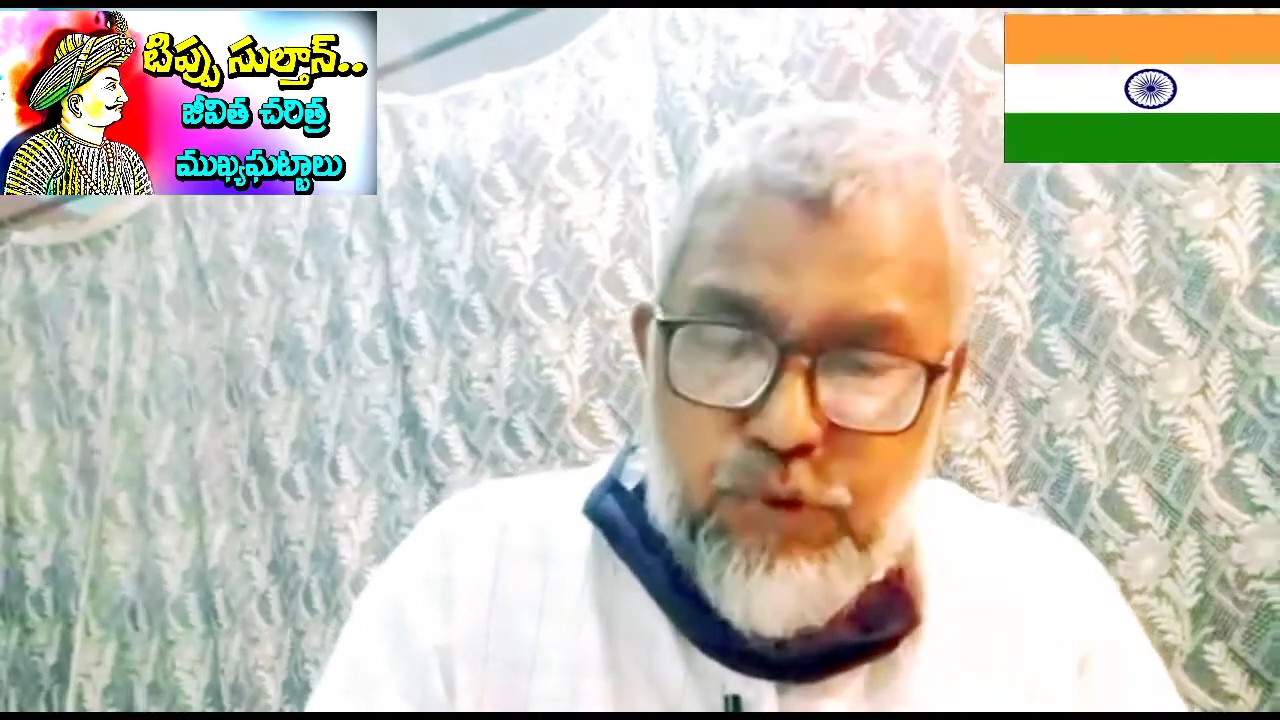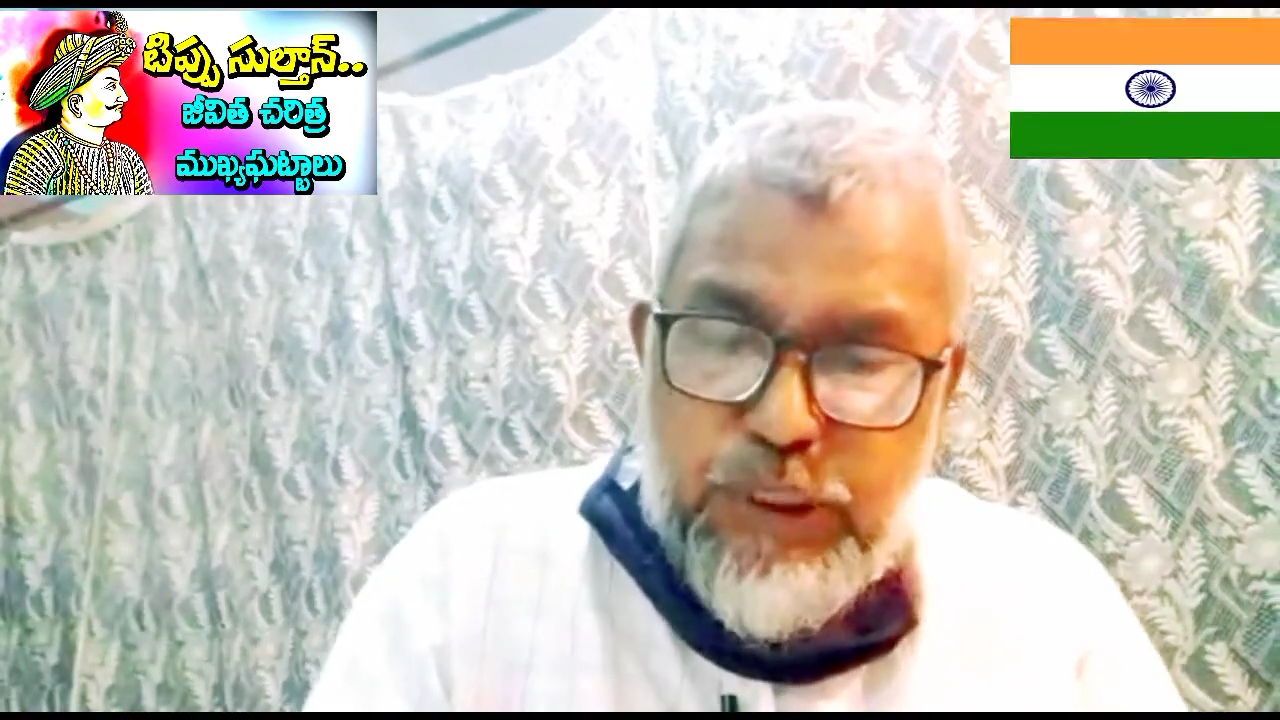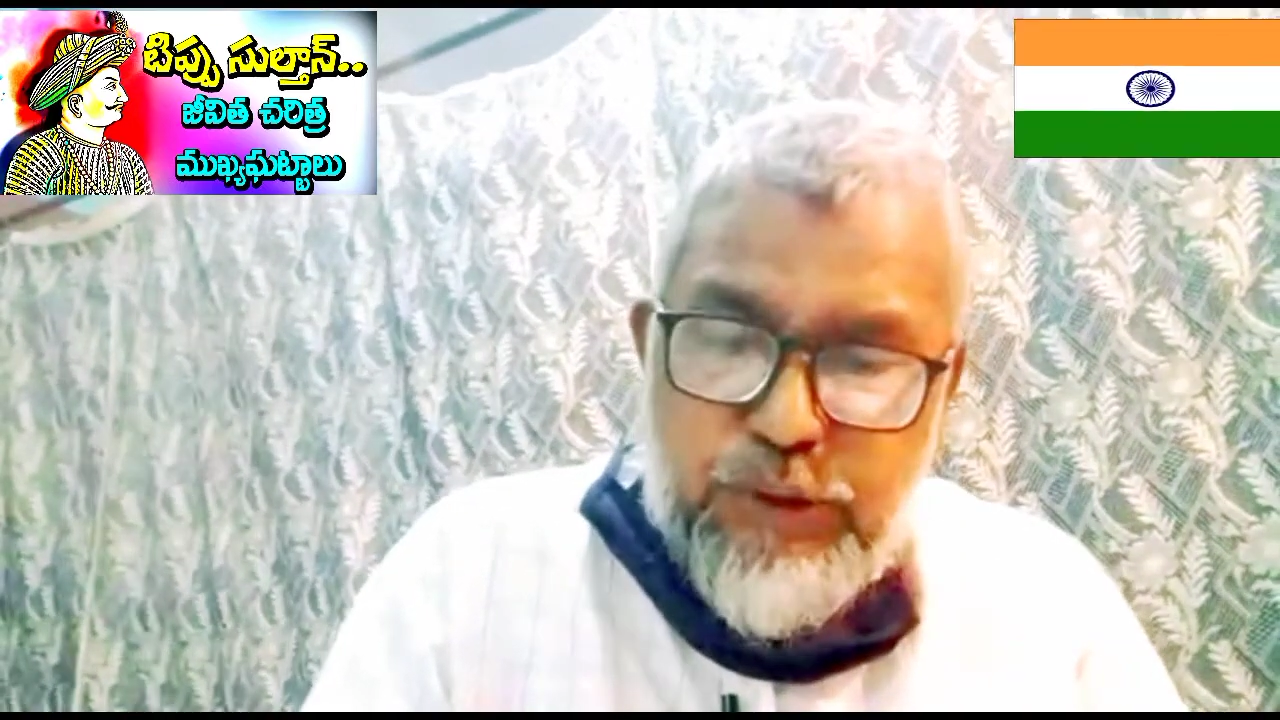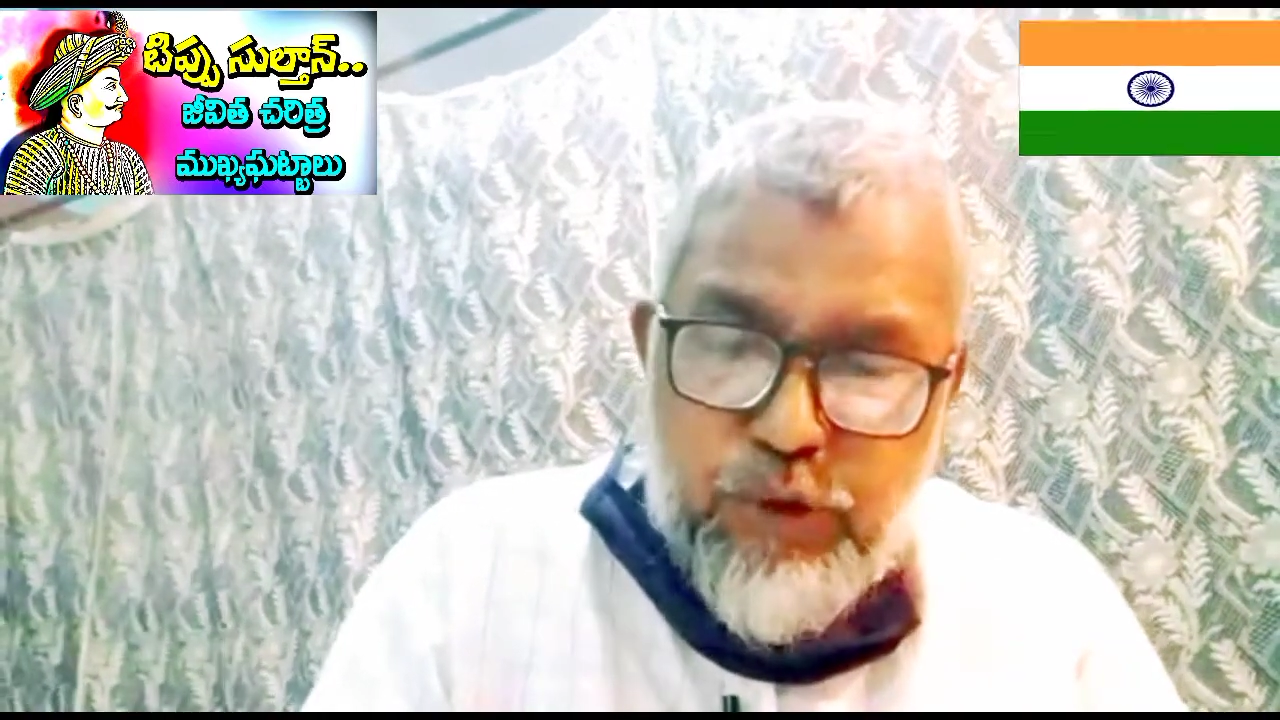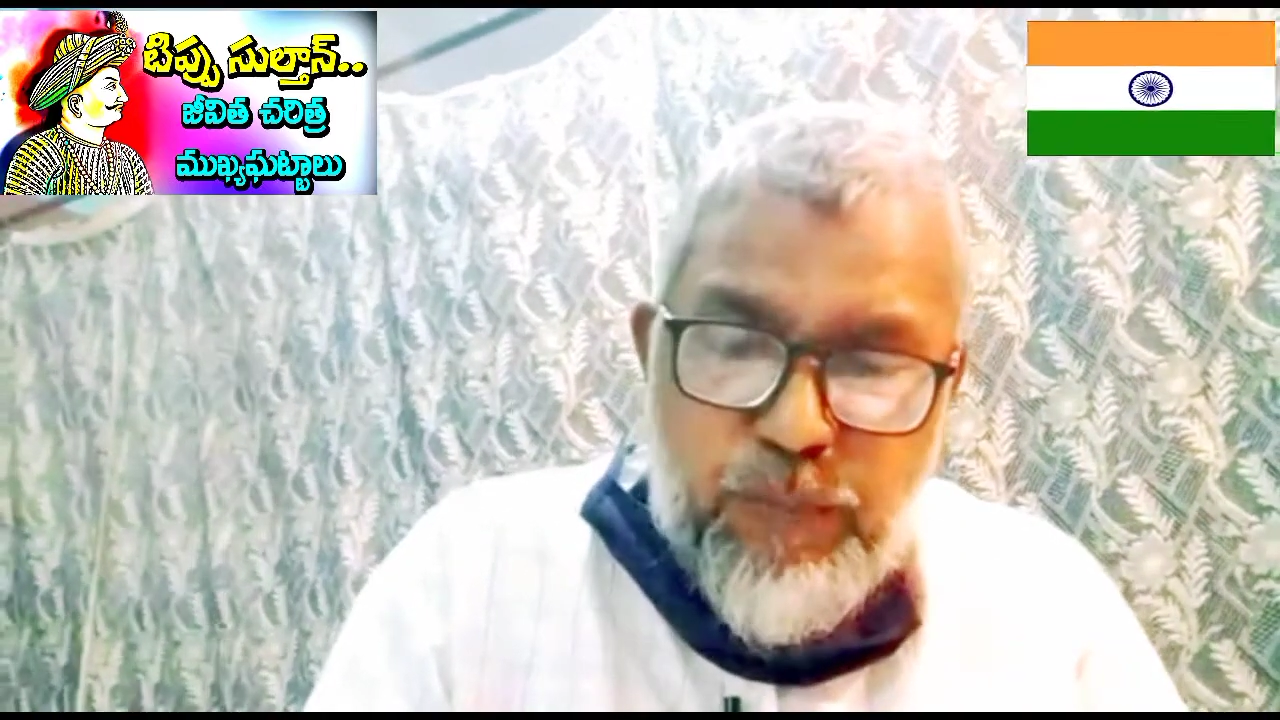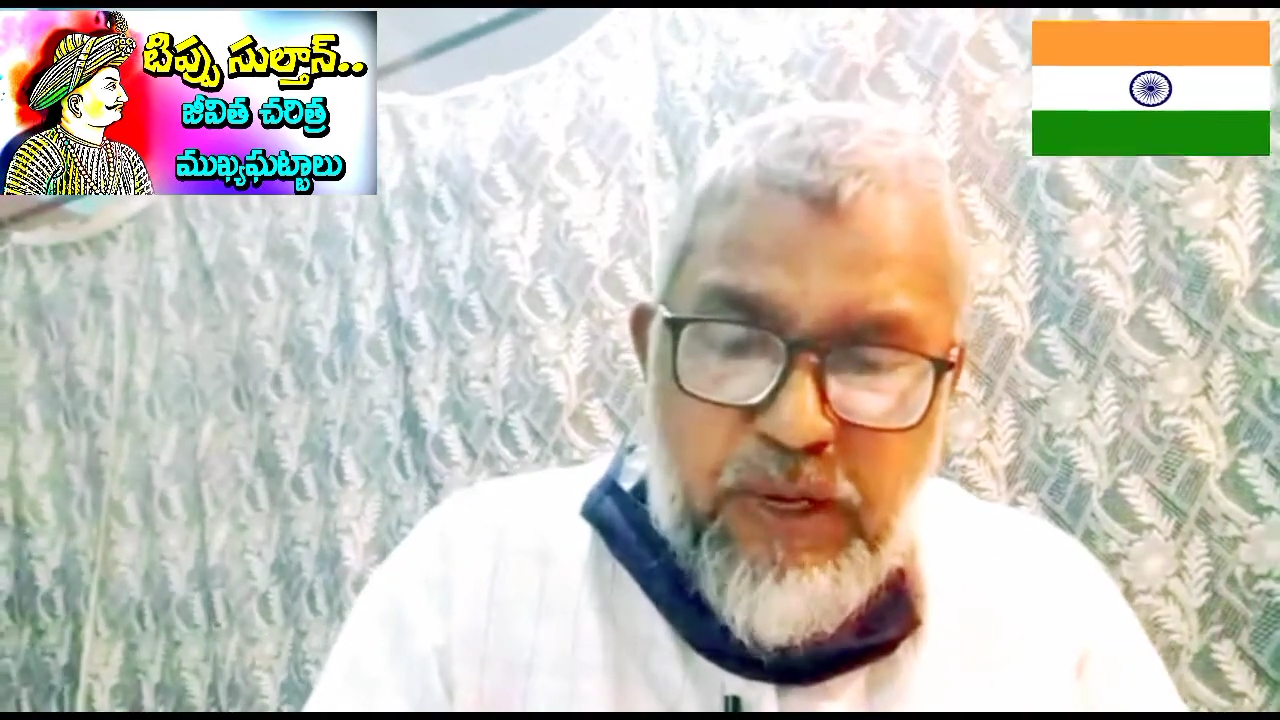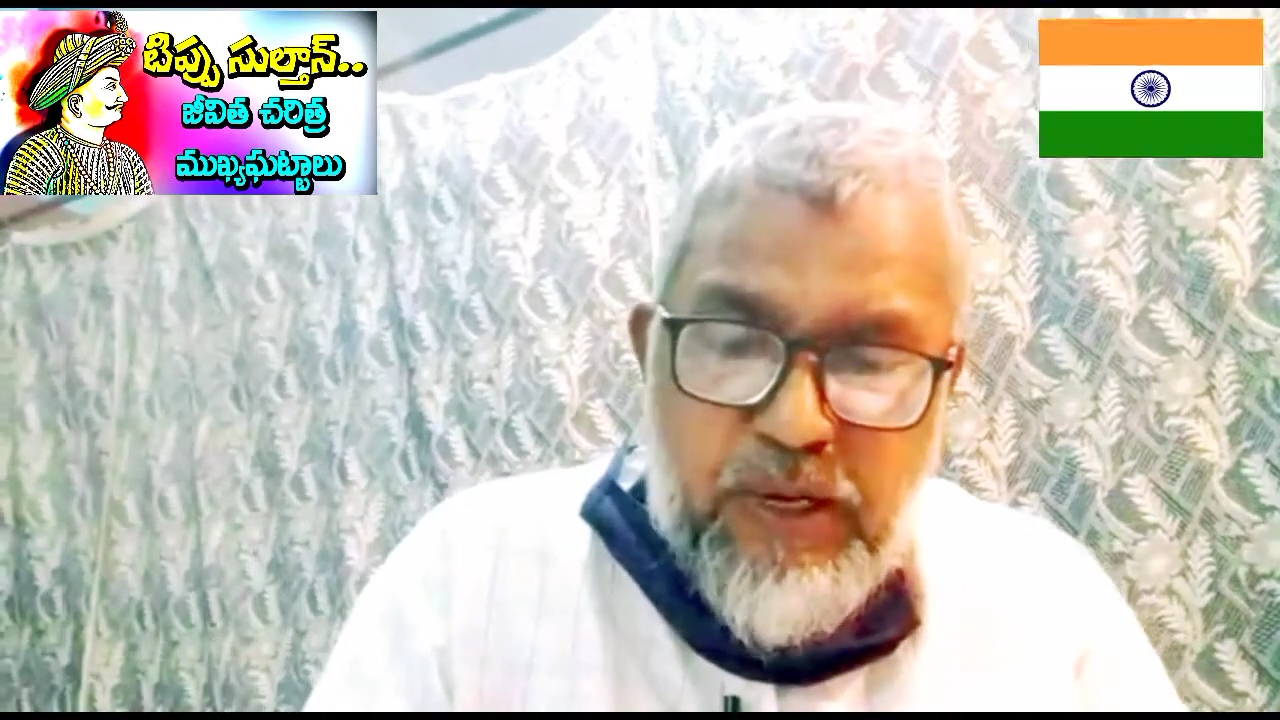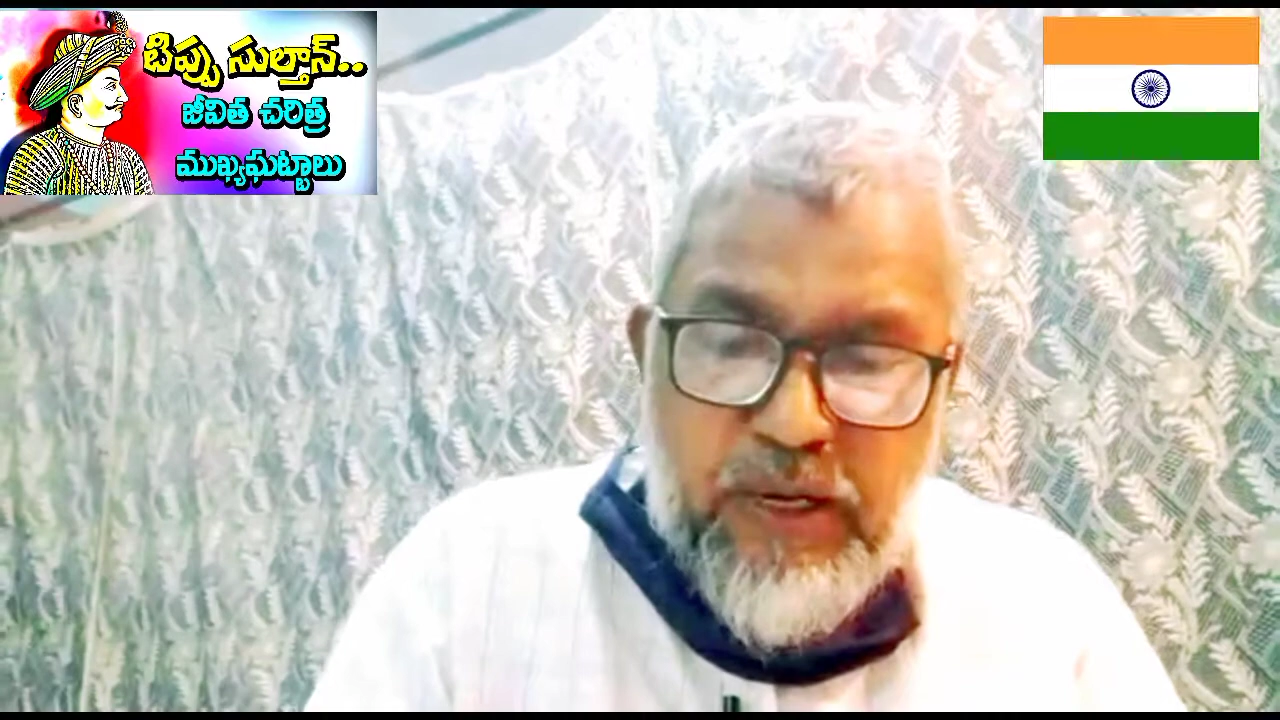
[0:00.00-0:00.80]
సునీల్ చోప్రా